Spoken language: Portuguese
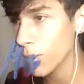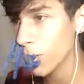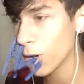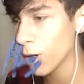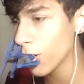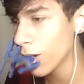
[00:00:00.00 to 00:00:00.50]

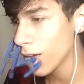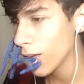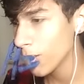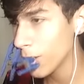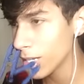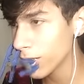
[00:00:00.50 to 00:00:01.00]
Morreu,
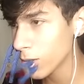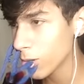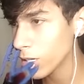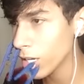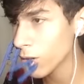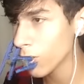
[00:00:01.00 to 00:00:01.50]
beleza, já
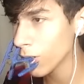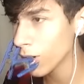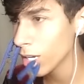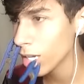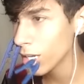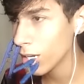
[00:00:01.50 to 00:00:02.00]
matei um,
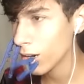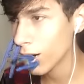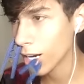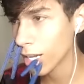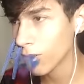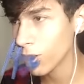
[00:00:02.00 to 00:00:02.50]
é, o
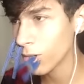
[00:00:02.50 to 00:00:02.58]
cara quer vir